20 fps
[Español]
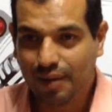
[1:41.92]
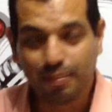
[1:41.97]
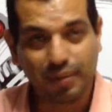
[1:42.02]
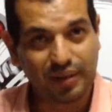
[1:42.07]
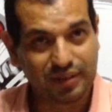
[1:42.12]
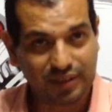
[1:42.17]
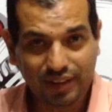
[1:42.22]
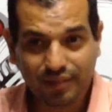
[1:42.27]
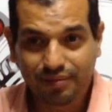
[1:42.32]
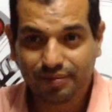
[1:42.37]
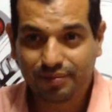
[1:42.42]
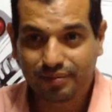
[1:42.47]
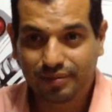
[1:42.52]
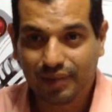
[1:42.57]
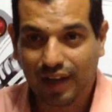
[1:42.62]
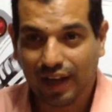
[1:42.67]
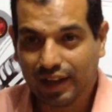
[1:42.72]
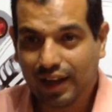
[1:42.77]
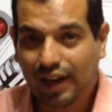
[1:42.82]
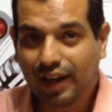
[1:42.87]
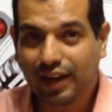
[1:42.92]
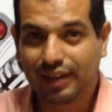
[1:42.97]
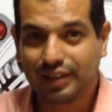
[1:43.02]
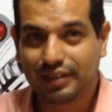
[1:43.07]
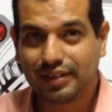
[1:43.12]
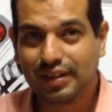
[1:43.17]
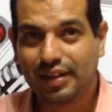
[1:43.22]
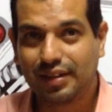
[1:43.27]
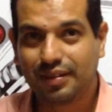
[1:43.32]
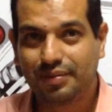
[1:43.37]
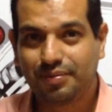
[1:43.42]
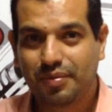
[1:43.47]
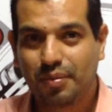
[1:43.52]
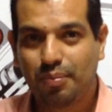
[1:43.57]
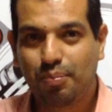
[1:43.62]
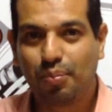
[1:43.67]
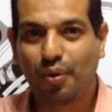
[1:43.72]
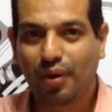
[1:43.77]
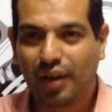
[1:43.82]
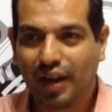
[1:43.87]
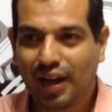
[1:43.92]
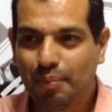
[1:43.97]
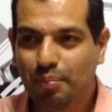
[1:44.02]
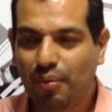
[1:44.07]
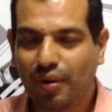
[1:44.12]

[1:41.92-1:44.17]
Pues sí, hay que agradecer. ¿Por qué?